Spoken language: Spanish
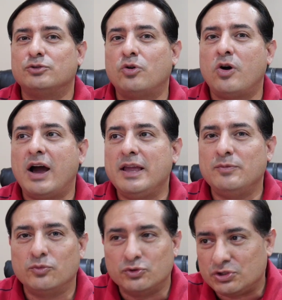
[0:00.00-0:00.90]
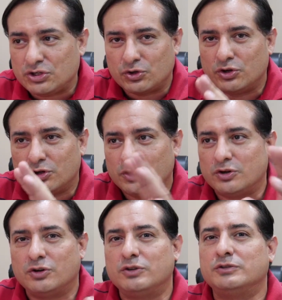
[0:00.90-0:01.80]
No hay
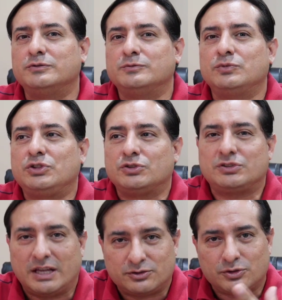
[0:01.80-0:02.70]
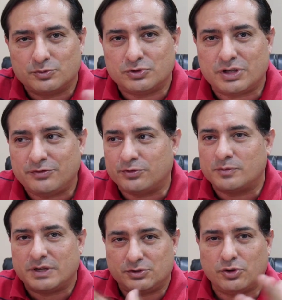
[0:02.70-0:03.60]
mucho, muchos datos, mucha
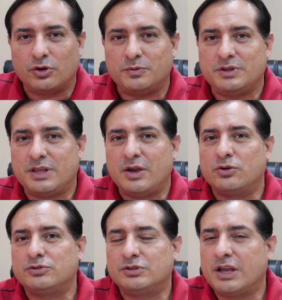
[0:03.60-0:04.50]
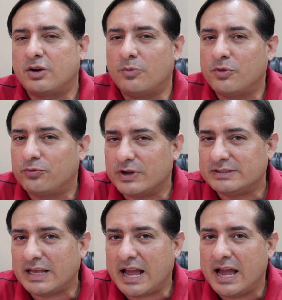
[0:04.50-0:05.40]
información o videos de cómo fue
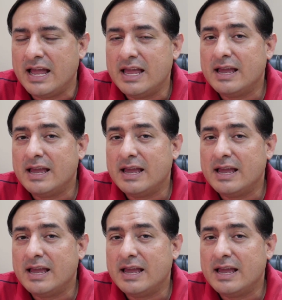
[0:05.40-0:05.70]
esta